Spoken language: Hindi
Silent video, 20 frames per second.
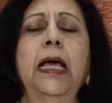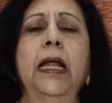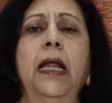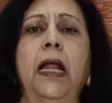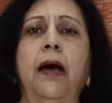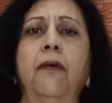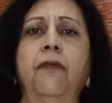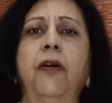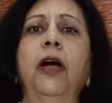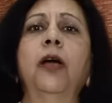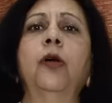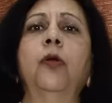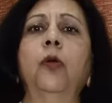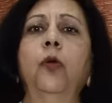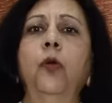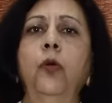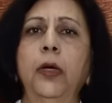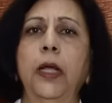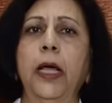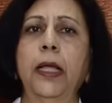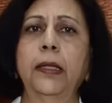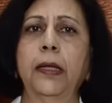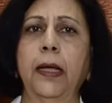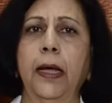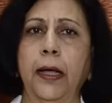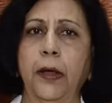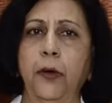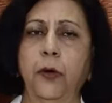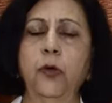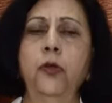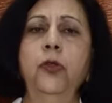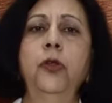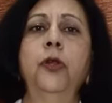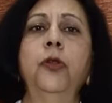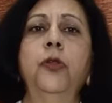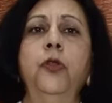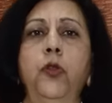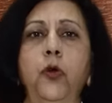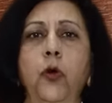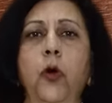अलावा ग्लूटाथायोन
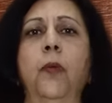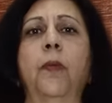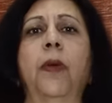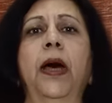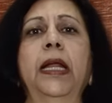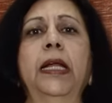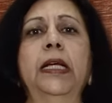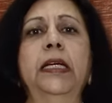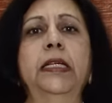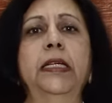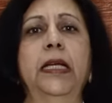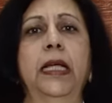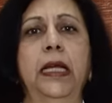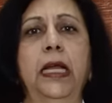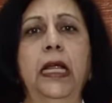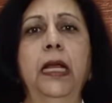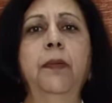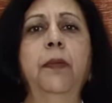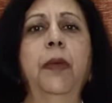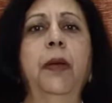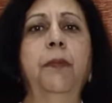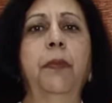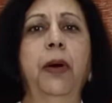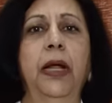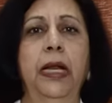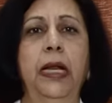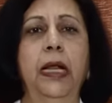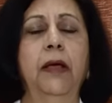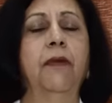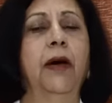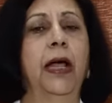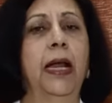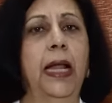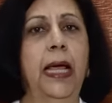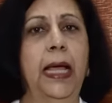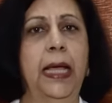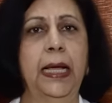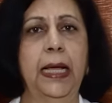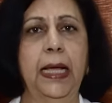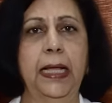जो हमारे शरीर में बनने
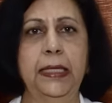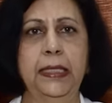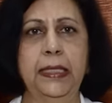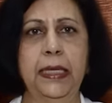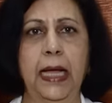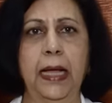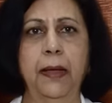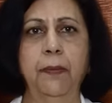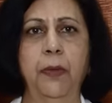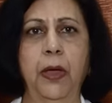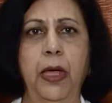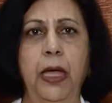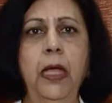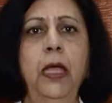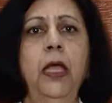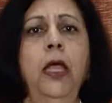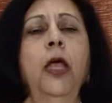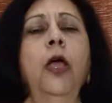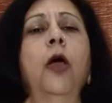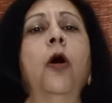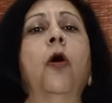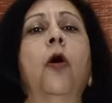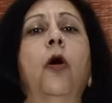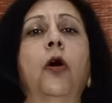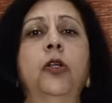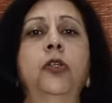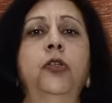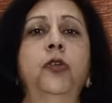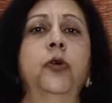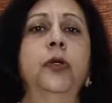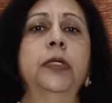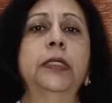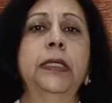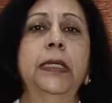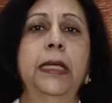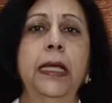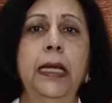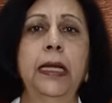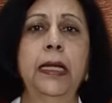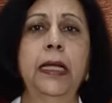वाला एक एंजाइम है और जो
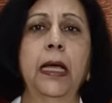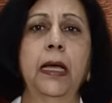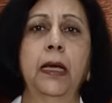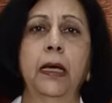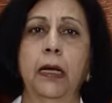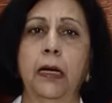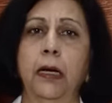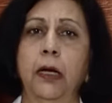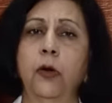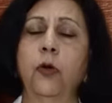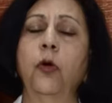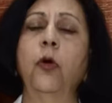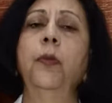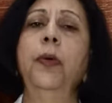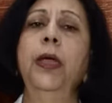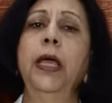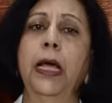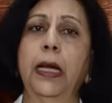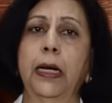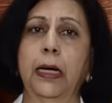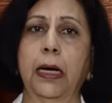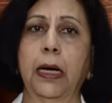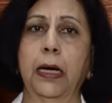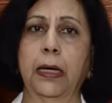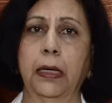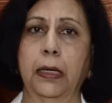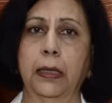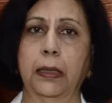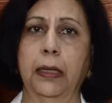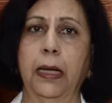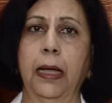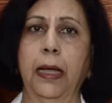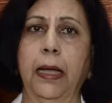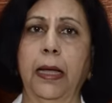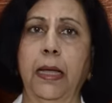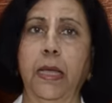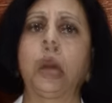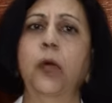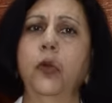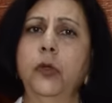स्किन के कलर को भी हल्का करता
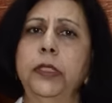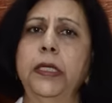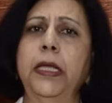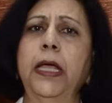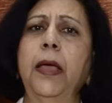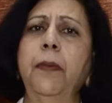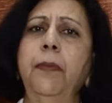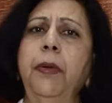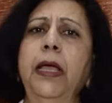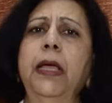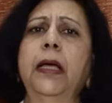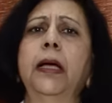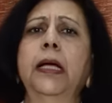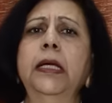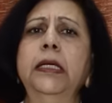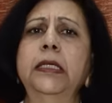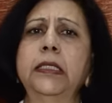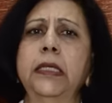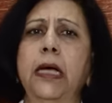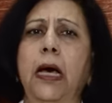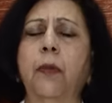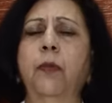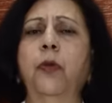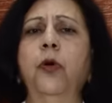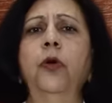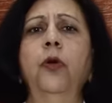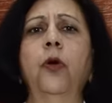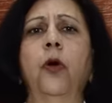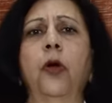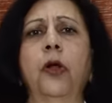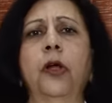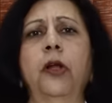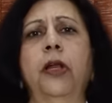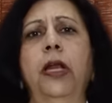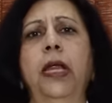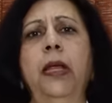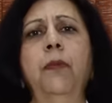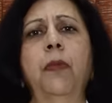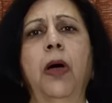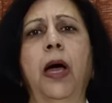है उसके भी कई साबुन और
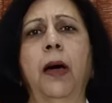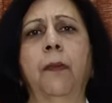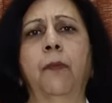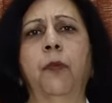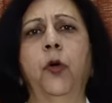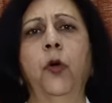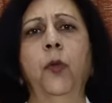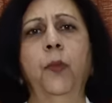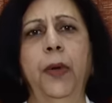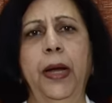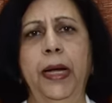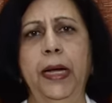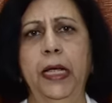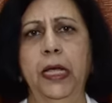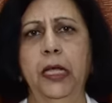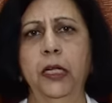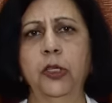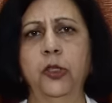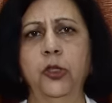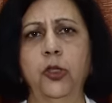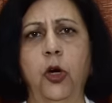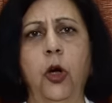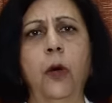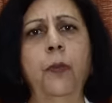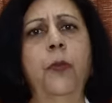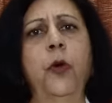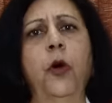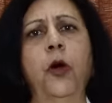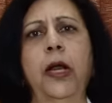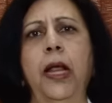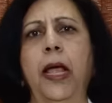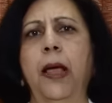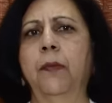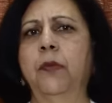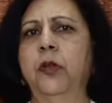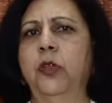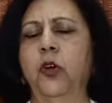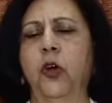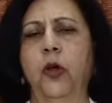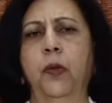क्रीम आपको मेडिकल शॉप और
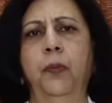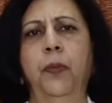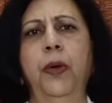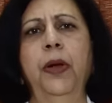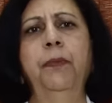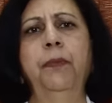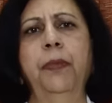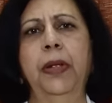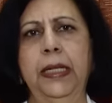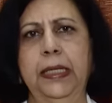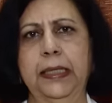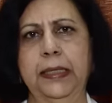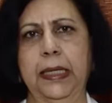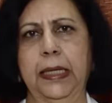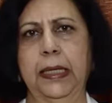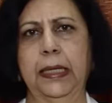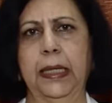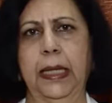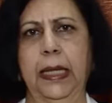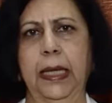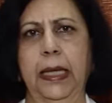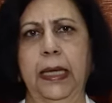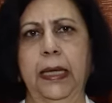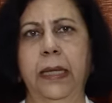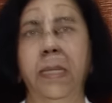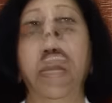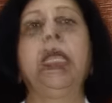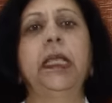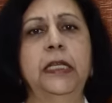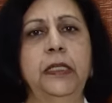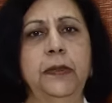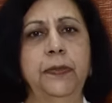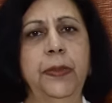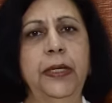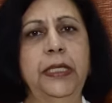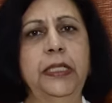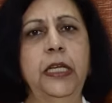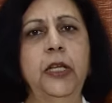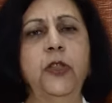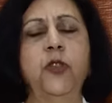अमेजोन पर मिल सकते हैं
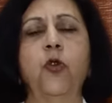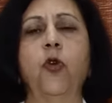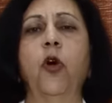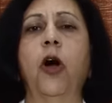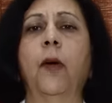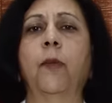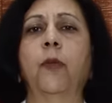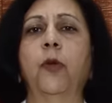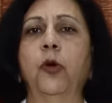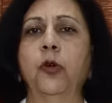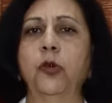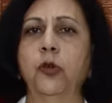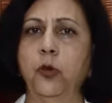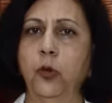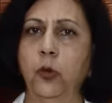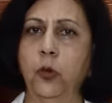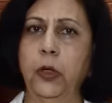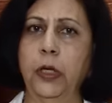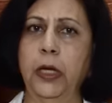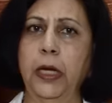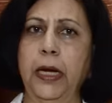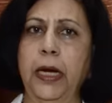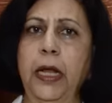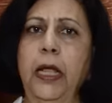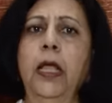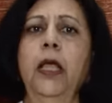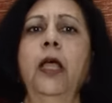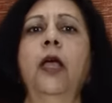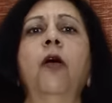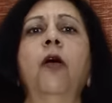इसमें से जो आपको सूट करे